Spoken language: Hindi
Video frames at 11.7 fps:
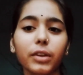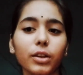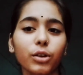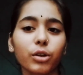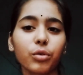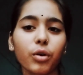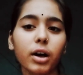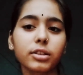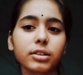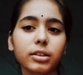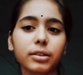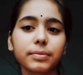तो आज
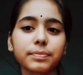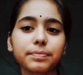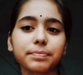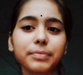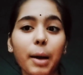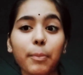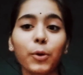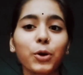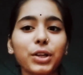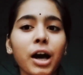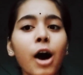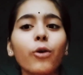हम आप लोग को
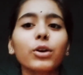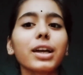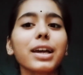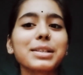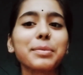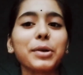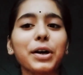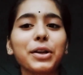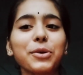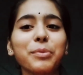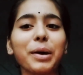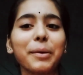दिखाऊँगी कैसे बना रही हूँ
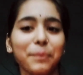मैं